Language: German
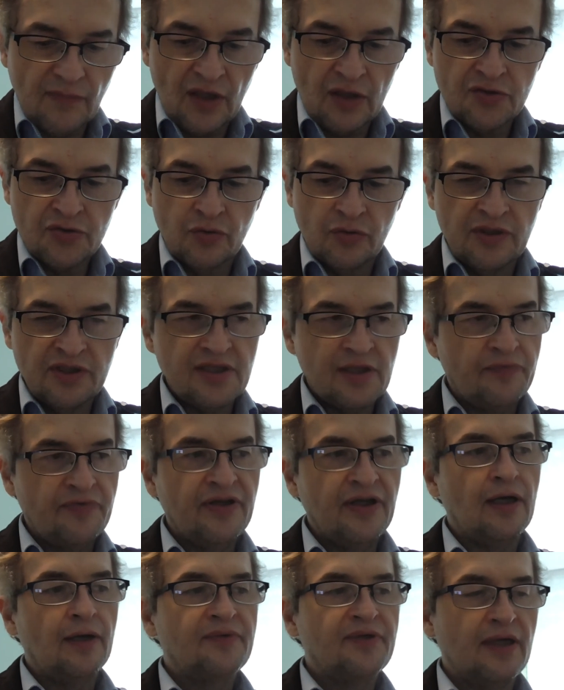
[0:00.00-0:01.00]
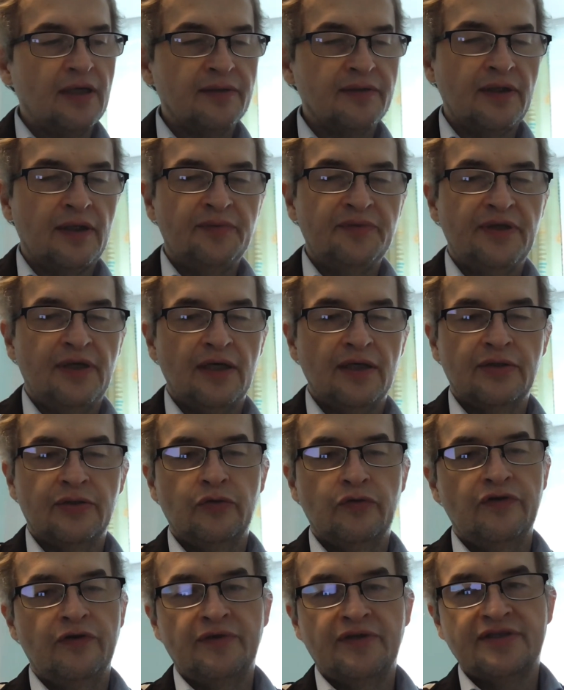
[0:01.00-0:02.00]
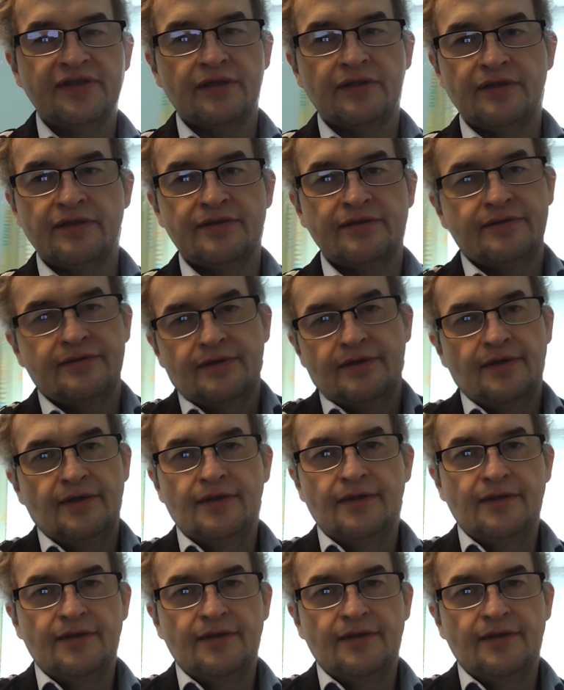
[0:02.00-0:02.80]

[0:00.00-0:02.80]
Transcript: So, deshalb habe ich, hab ich da angerufen, habe ich gesagt, das,